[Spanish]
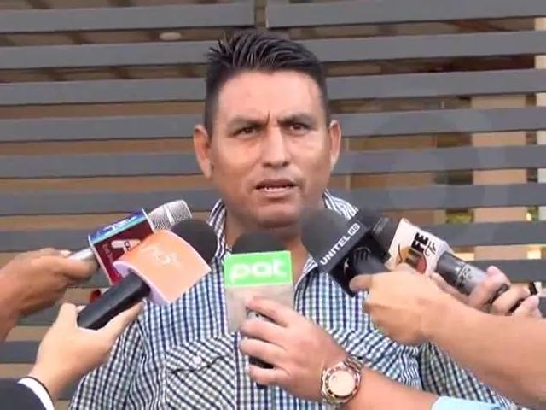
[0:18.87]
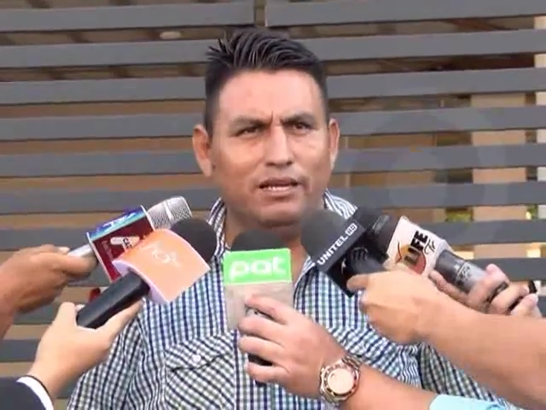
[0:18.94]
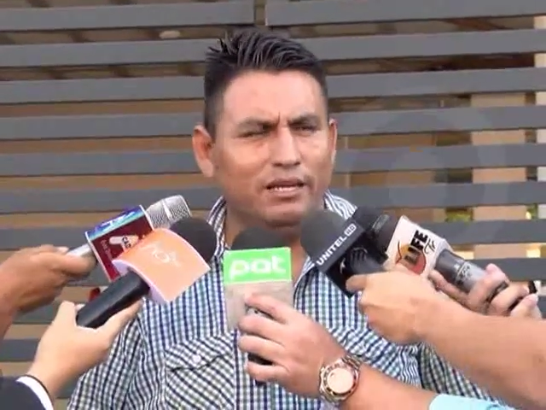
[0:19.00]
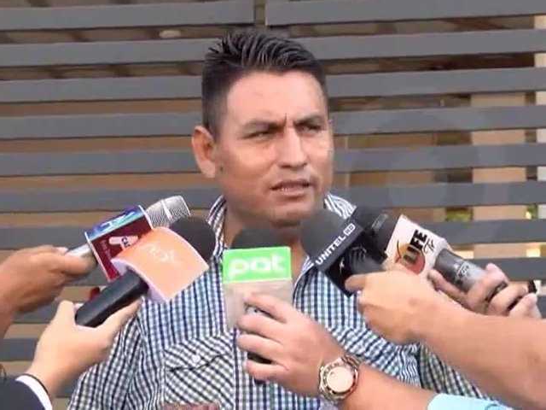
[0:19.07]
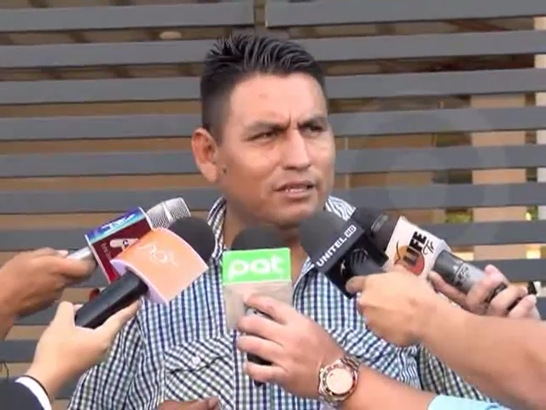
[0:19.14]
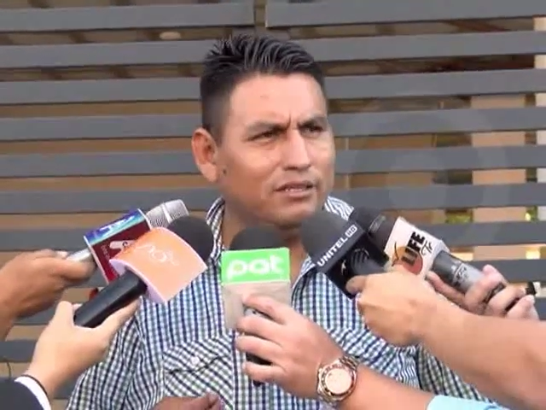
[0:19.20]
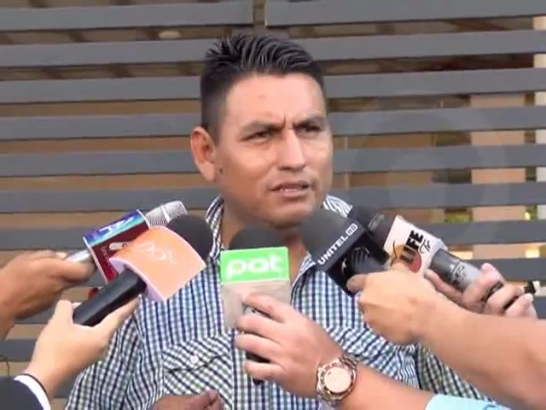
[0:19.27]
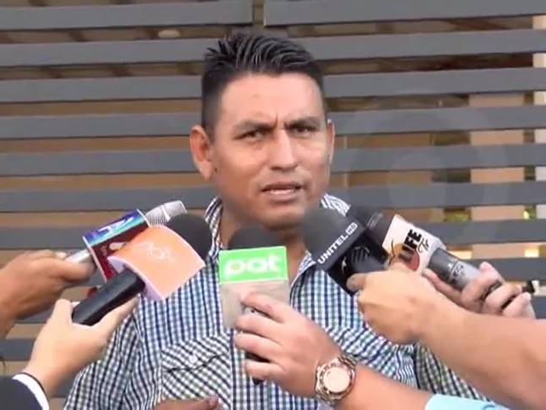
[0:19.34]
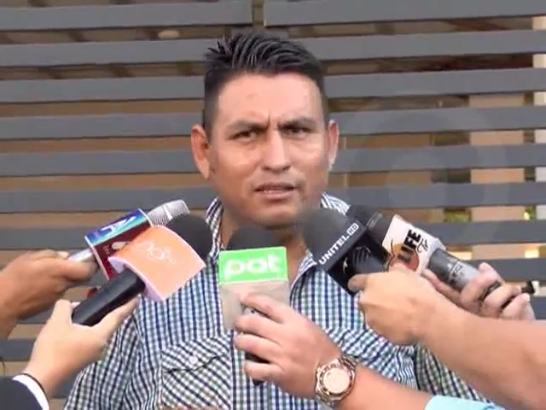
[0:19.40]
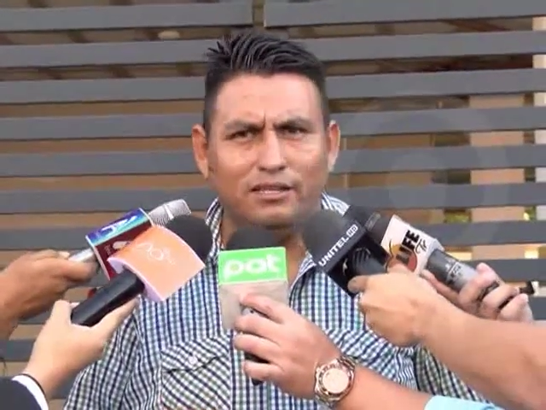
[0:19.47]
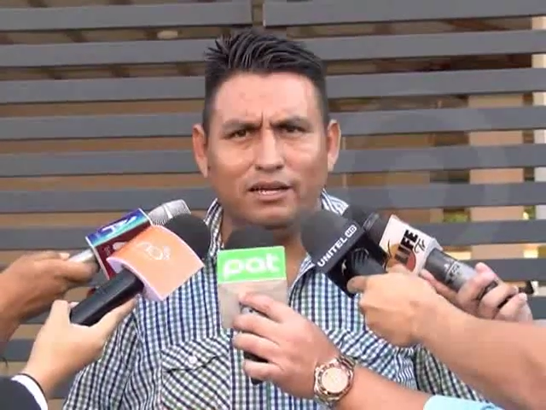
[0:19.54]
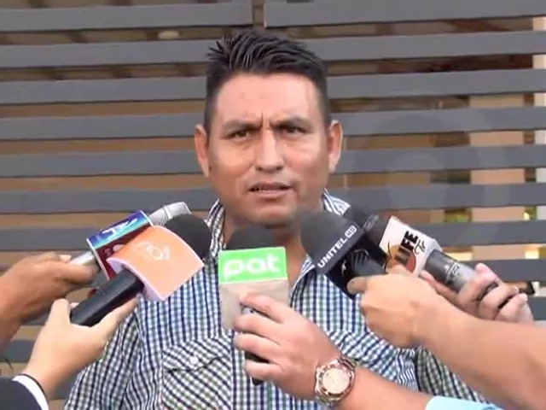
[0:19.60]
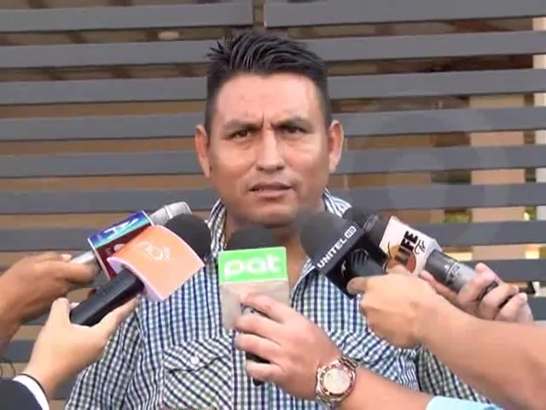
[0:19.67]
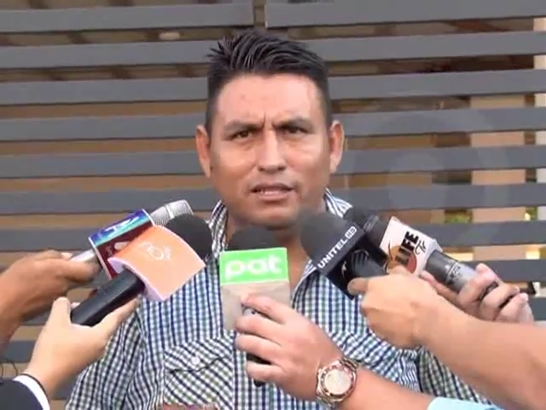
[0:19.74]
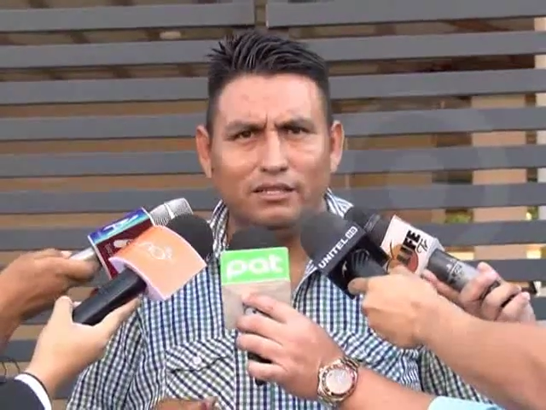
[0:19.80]
la gente está
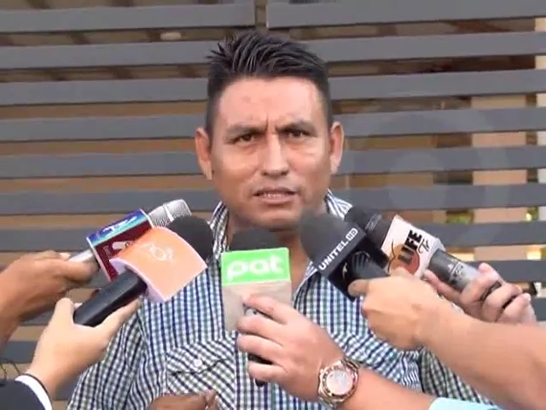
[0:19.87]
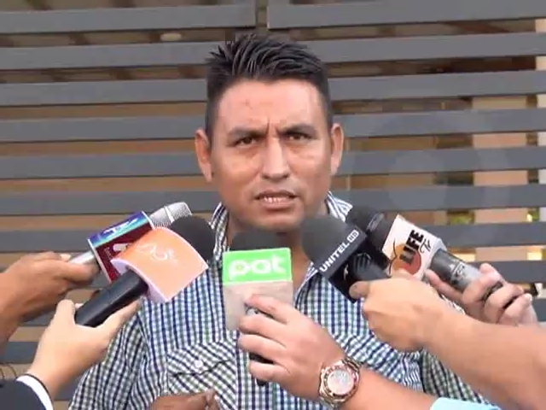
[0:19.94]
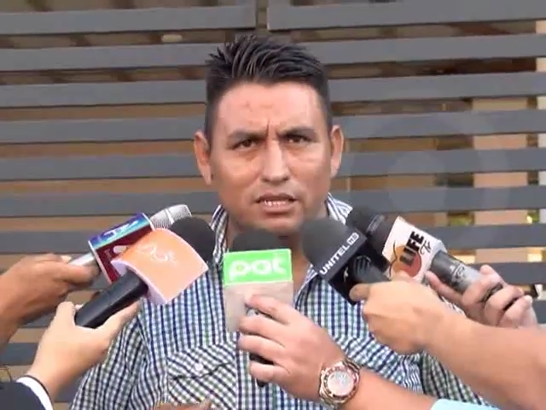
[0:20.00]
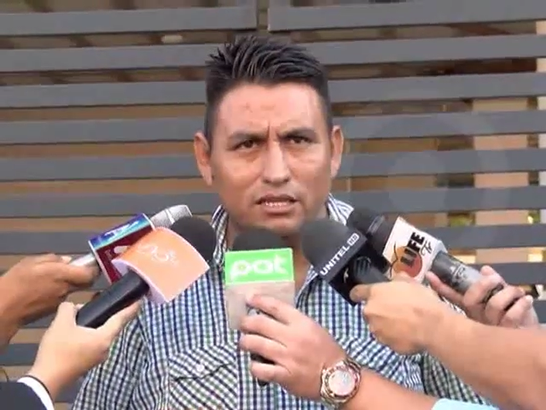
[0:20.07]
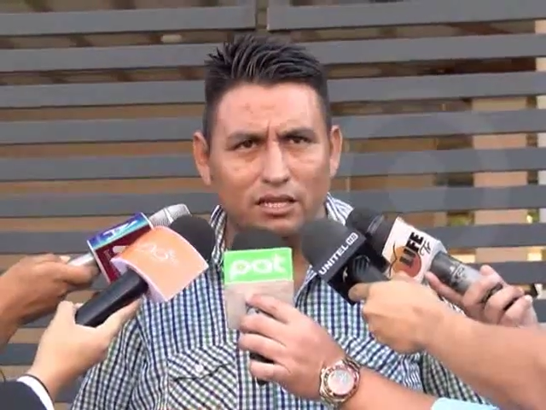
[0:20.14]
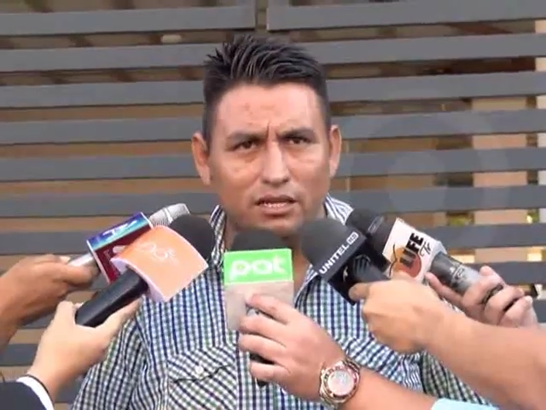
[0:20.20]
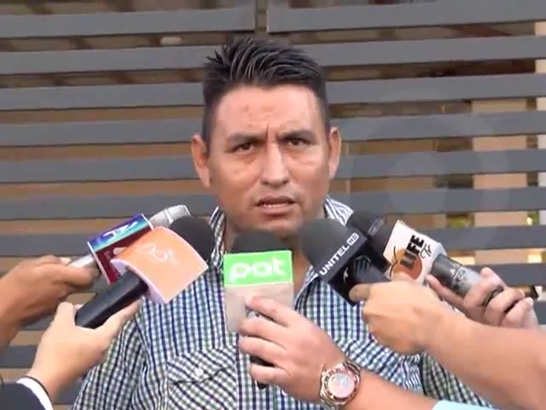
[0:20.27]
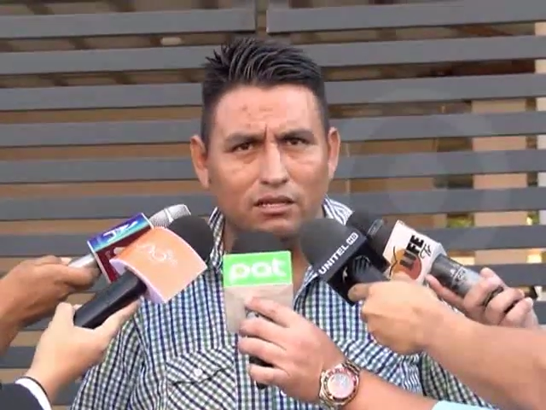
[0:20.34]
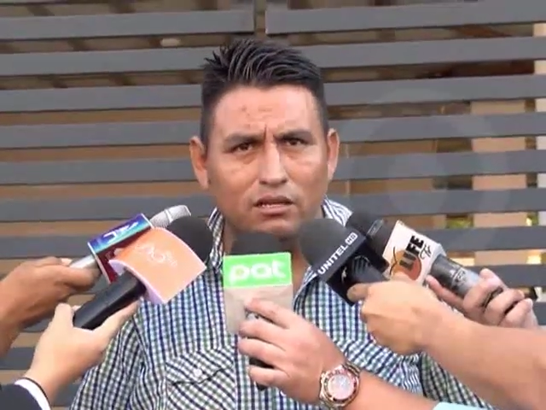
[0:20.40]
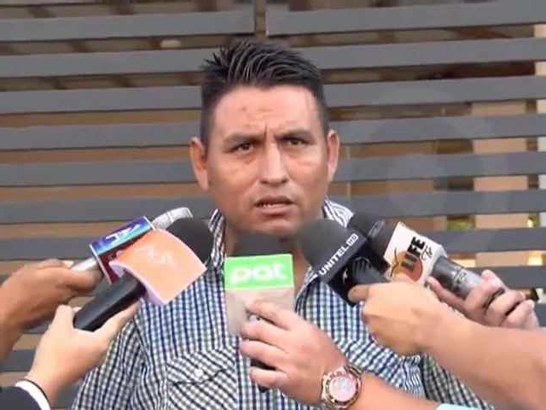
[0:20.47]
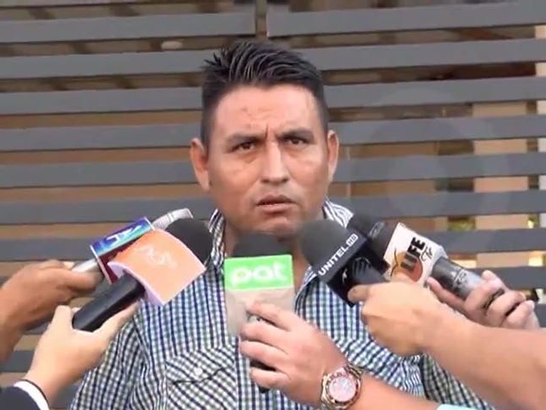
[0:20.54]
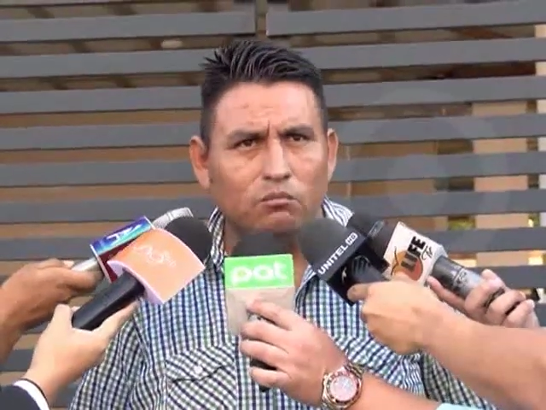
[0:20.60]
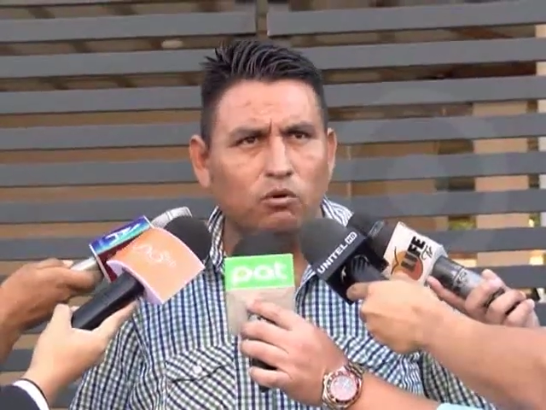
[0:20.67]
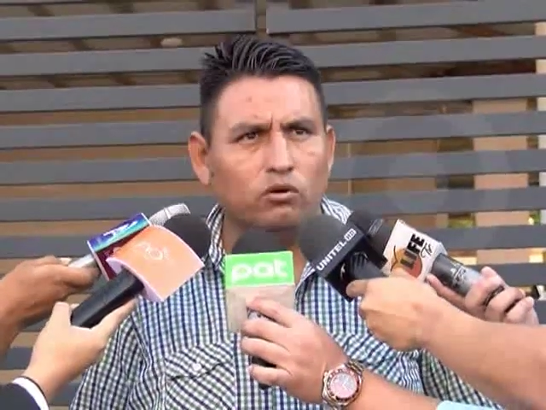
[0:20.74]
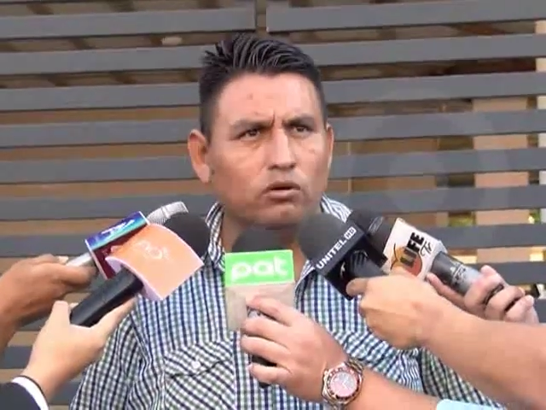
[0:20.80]
enartecida
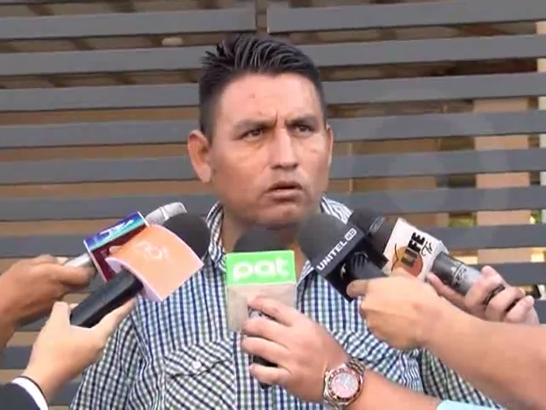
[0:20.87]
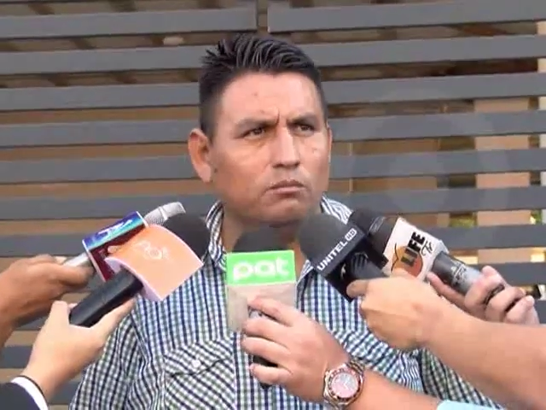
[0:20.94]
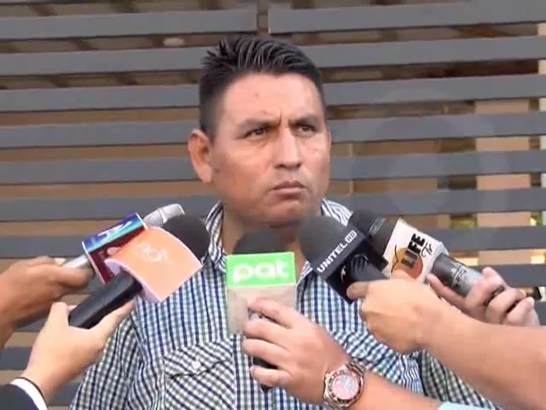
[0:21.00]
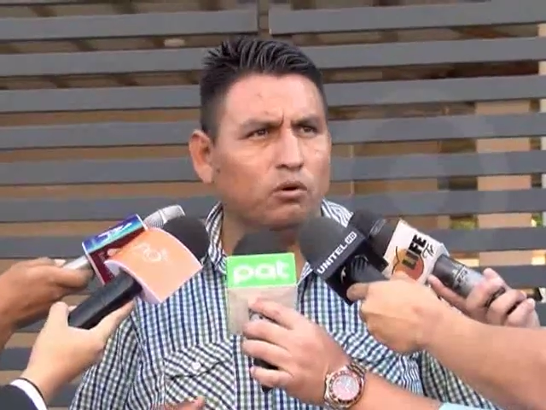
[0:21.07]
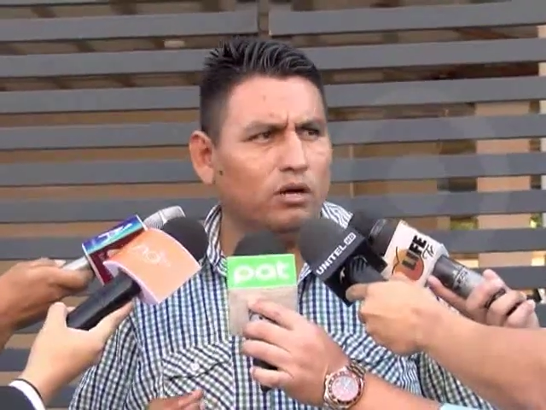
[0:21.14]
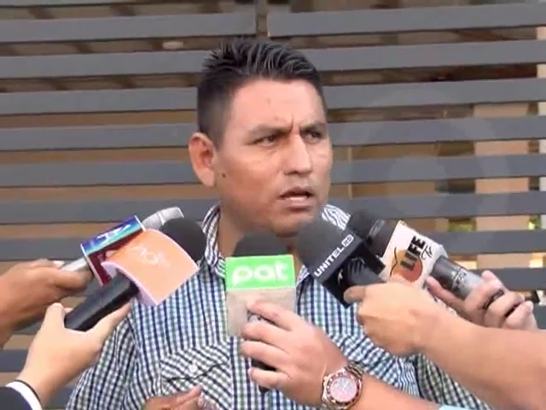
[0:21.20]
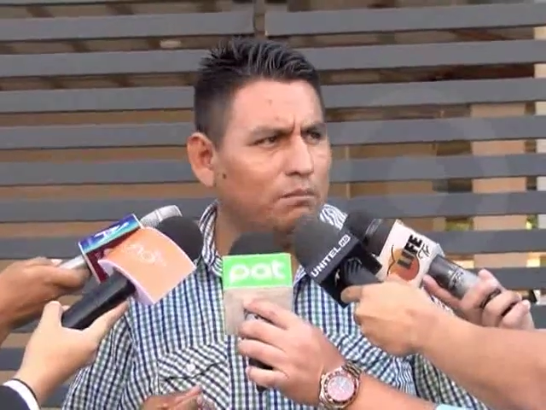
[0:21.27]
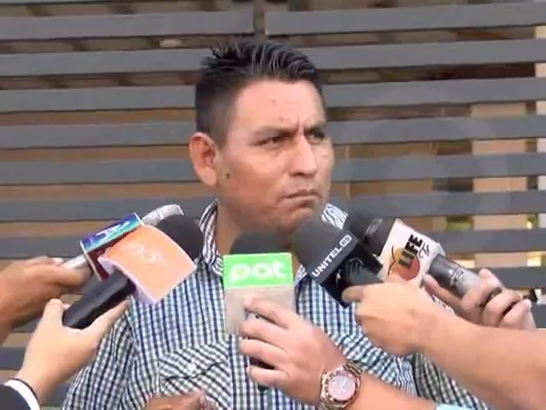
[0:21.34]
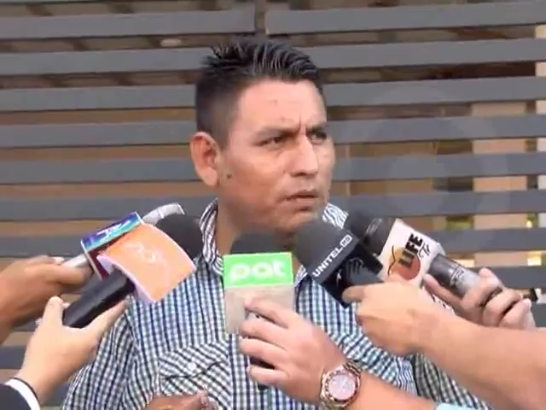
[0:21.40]
por, por la